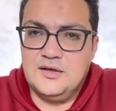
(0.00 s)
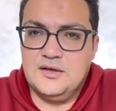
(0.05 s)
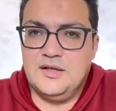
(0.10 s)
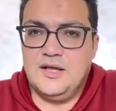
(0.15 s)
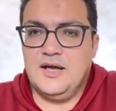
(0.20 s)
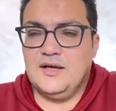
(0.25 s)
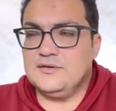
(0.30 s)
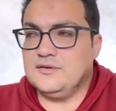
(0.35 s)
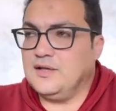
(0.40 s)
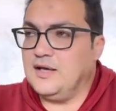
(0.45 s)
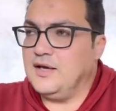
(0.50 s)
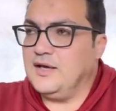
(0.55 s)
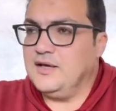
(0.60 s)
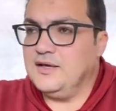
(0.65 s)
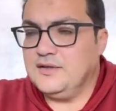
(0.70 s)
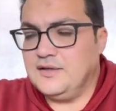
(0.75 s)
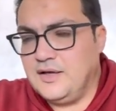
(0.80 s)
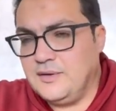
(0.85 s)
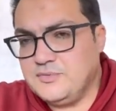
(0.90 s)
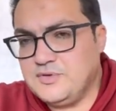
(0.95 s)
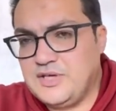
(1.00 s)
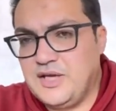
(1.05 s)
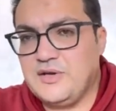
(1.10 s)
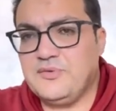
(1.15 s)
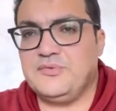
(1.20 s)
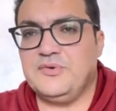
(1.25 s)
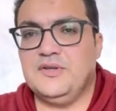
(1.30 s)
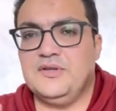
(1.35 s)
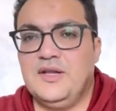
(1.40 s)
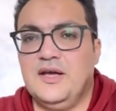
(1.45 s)
لا ده هنا مش
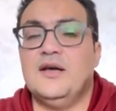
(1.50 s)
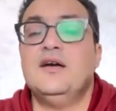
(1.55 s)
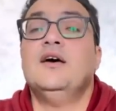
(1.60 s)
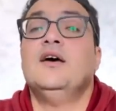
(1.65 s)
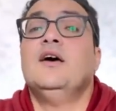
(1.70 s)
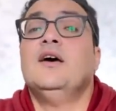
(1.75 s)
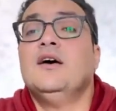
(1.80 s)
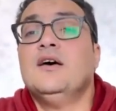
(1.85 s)
عارف ايه ده